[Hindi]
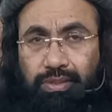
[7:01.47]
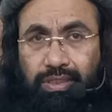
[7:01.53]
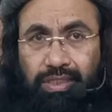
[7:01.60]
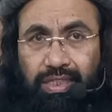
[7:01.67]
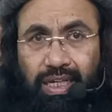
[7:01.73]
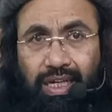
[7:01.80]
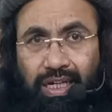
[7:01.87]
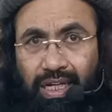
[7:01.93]

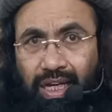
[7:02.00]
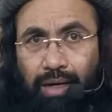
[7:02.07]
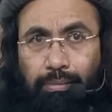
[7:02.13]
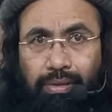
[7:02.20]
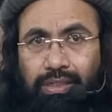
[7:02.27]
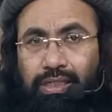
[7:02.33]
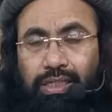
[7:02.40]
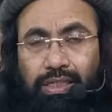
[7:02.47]
ये
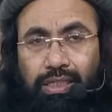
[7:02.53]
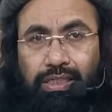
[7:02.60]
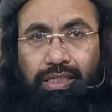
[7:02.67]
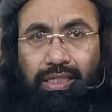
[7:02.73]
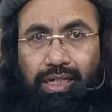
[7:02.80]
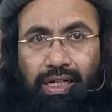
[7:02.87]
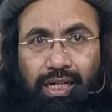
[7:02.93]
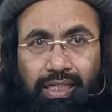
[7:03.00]
क़यामत के दिन
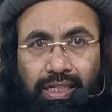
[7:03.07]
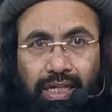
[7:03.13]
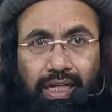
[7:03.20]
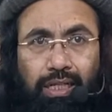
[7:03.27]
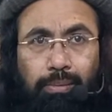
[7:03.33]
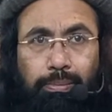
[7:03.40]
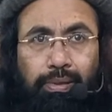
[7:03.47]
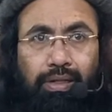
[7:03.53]
तक अल्लाह ताला
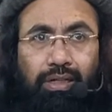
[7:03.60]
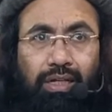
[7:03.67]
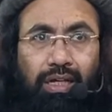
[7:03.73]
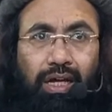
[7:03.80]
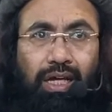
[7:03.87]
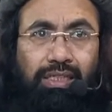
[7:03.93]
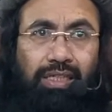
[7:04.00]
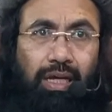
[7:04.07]
इन पर
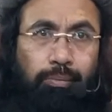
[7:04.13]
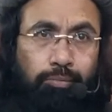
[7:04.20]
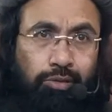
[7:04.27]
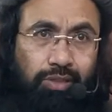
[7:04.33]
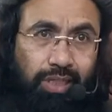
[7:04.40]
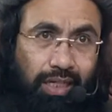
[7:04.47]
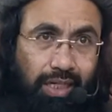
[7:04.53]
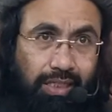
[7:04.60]
अजाब
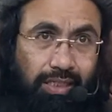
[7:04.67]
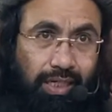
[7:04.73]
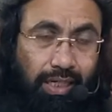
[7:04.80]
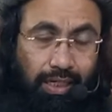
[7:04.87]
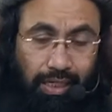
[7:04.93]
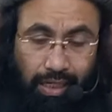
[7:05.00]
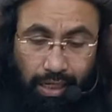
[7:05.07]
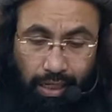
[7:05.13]
मुसलत
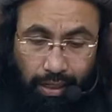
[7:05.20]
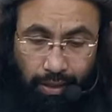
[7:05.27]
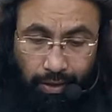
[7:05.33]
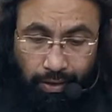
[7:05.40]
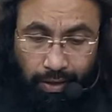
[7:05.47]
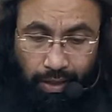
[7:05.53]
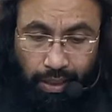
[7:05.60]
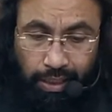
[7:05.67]
करेगा
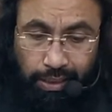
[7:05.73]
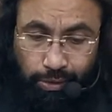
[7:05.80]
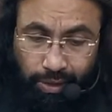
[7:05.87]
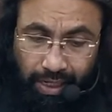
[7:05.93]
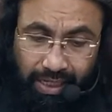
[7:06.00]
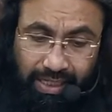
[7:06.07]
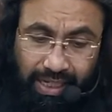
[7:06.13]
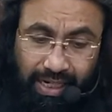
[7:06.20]
तो
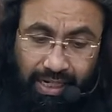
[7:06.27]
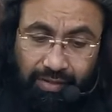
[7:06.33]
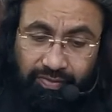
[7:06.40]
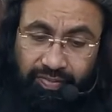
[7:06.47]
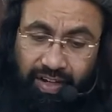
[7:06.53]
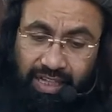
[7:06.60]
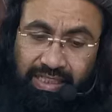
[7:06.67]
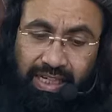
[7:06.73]
अल्लाह ताला ने
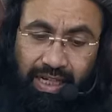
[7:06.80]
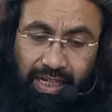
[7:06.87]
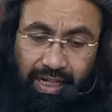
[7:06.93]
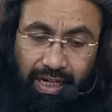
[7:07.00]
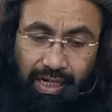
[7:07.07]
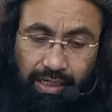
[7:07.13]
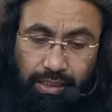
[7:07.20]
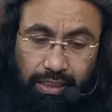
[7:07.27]
वाज
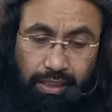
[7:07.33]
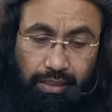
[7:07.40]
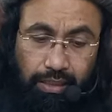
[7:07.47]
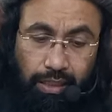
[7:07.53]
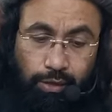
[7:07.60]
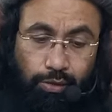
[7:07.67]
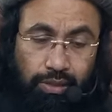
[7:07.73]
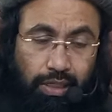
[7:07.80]
ऐलान किया
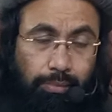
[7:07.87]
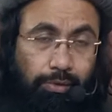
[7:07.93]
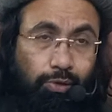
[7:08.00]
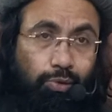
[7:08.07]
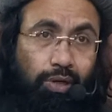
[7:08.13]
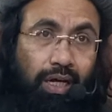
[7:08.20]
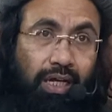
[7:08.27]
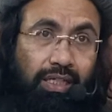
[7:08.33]
देखो ये भी
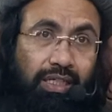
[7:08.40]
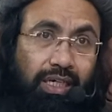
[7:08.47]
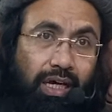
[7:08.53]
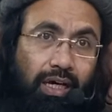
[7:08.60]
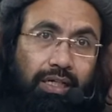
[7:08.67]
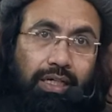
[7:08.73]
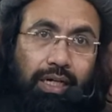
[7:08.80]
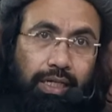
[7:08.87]
कुरान की
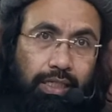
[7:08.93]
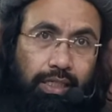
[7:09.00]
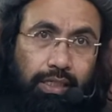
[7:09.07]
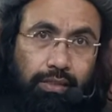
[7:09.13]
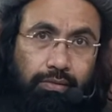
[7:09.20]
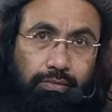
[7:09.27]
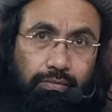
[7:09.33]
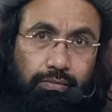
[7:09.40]

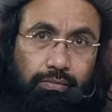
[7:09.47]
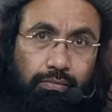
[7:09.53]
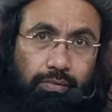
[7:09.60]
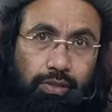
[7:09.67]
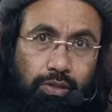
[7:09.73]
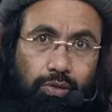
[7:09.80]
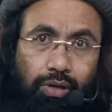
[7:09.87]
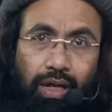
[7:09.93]
हकानियत
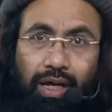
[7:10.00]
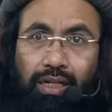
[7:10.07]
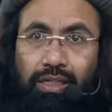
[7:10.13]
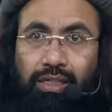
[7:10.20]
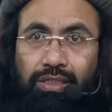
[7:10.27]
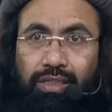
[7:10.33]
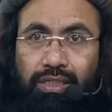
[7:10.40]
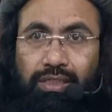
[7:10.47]
कुरान
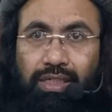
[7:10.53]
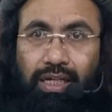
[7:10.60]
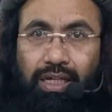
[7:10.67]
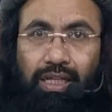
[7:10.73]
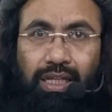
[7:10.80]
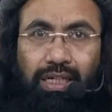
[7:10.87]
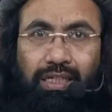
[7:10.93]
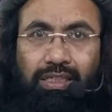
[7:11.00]
की सच्चाई
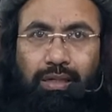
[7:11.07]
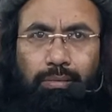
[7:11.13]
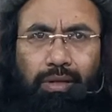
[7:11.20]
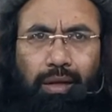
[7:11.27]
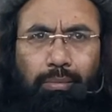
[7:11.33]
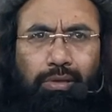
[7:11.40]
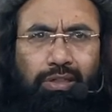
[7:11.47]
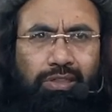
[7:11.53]
लेकिन जब
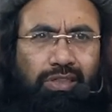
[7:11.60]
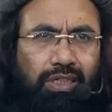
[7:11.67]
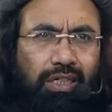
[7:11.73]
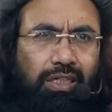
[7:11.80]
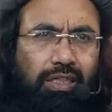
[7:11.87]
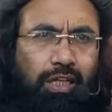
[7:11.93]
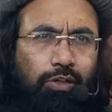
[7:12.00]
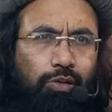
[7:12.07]
रब किसी
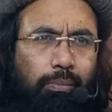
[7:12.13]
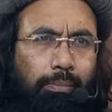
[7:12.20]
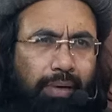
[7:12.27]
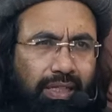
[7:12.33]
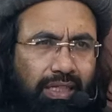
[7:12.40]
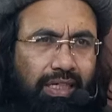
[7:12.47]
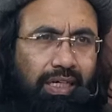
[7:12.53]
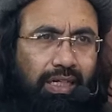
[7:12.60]
के दिल को
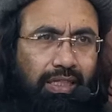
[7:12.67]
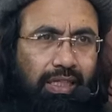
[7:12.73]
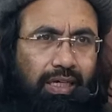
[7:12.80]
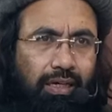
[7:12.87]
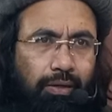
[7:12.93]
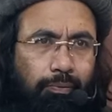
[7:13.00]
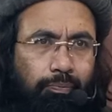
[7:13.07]
बंद कर दे